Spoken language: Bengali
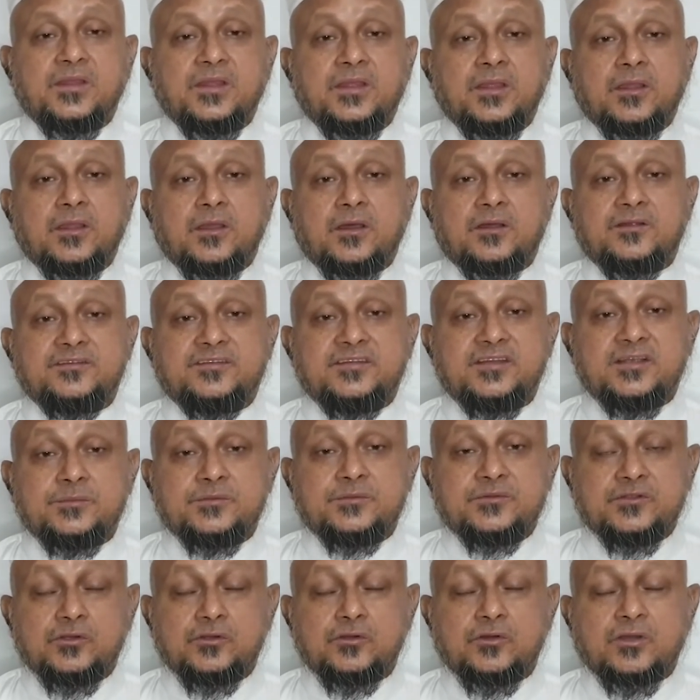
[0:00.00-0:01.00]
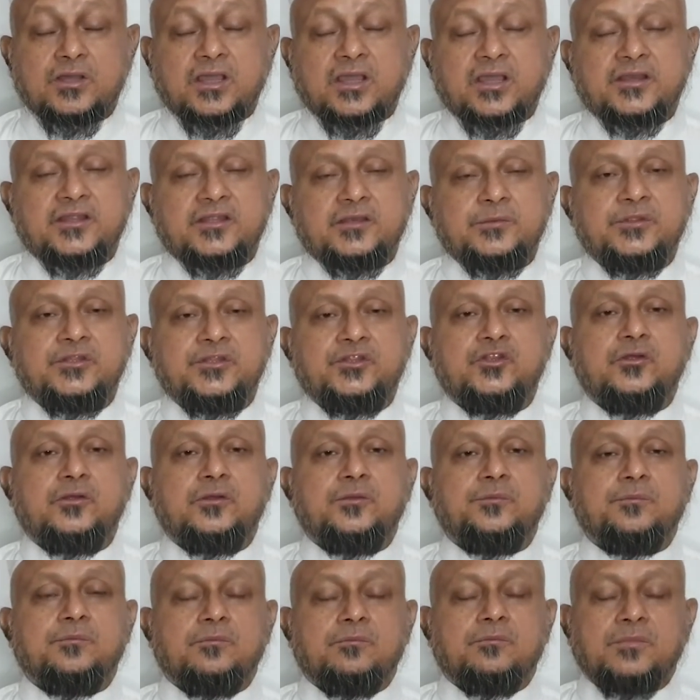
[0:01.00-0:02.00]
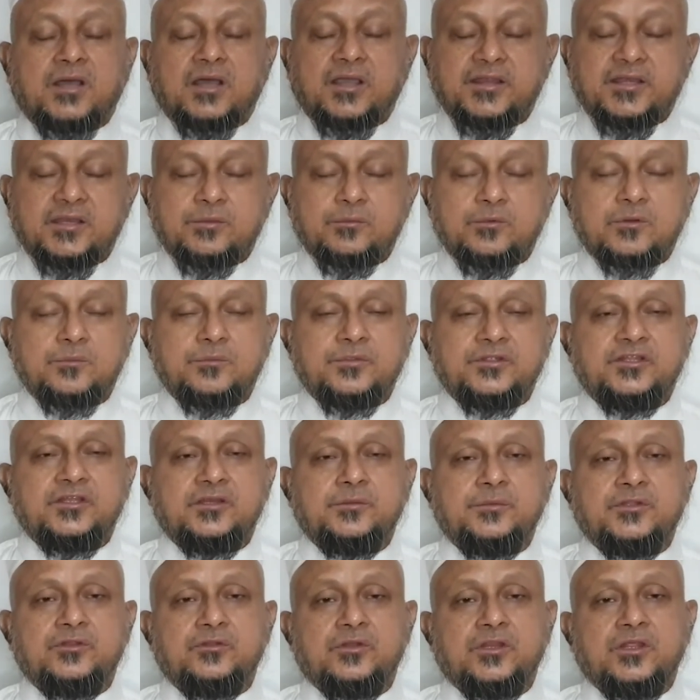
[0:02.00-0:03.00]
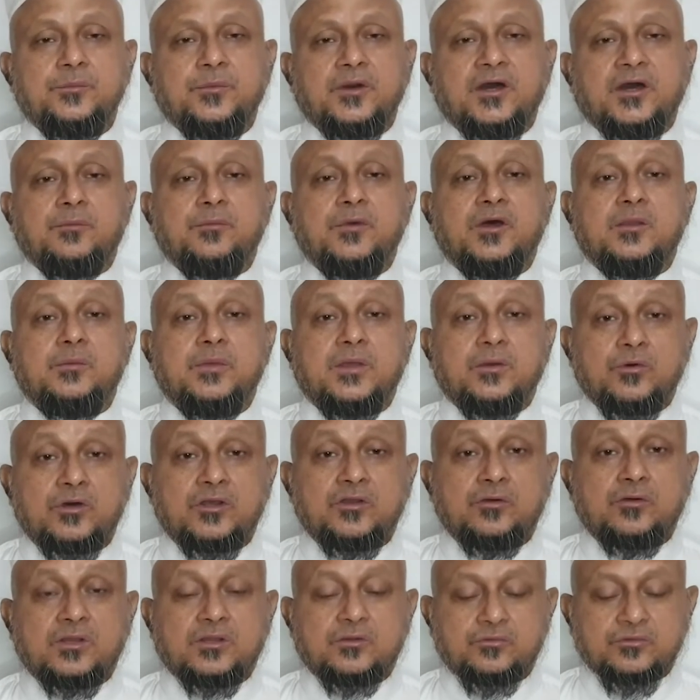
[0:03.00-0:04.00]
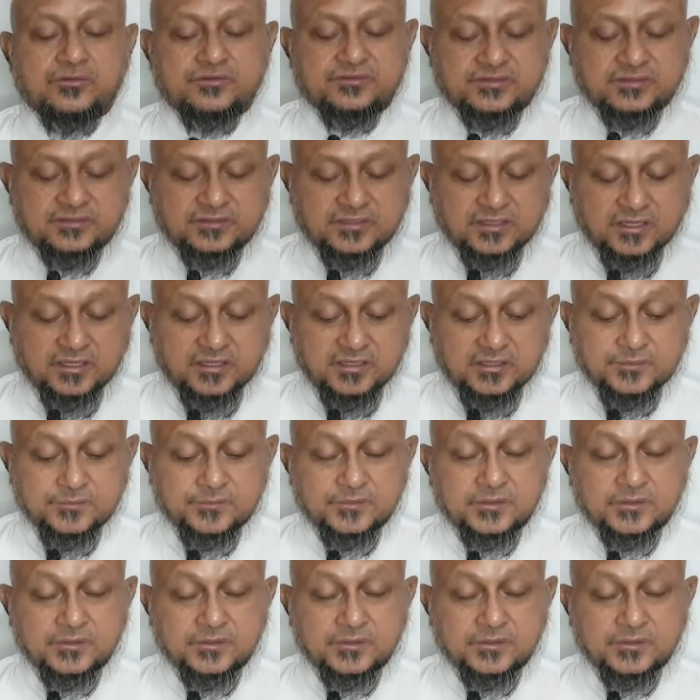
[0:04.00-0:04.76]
এই কনসেপ্টসগুলো আইনের ভিতরে আইন এবং বিধির ভিতরে বারবার ব্যবহার করা হয়েছে তাই